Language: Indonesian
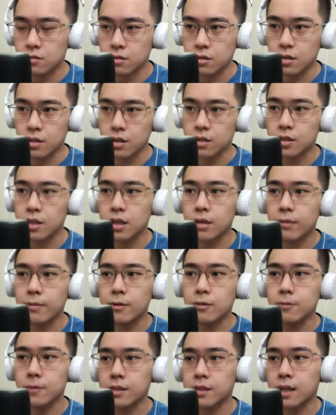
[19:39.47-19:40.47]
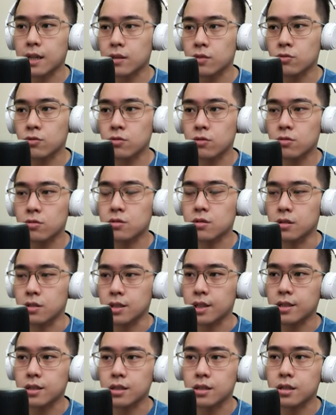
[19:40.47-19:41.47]
soalnya dia satu cuma satu terus
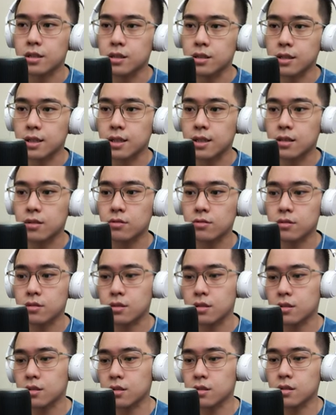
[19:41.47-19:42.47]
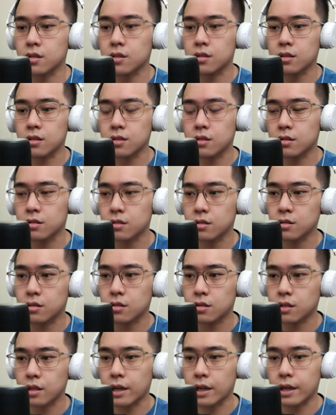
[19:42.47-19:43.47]
diisi energi satu diisi energi
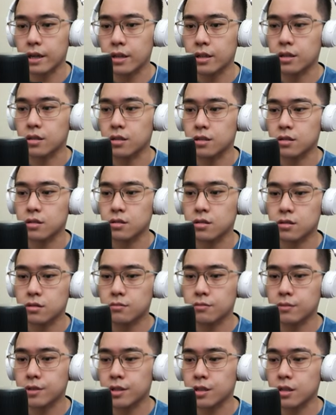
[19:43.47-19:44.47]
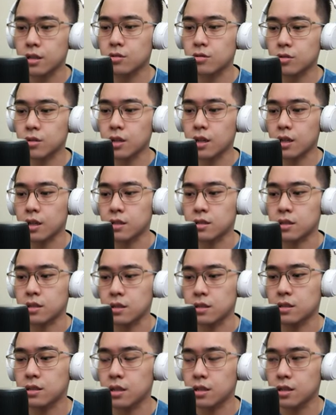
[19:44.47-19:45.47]
nggak enak kan mendingan langsung kita
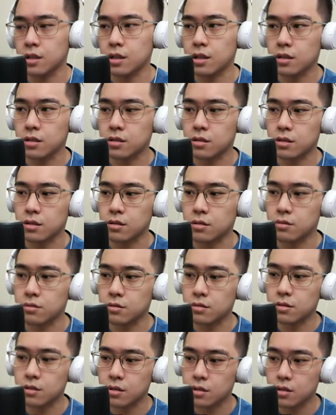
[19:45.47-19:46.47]
hajar-hajarin aja terus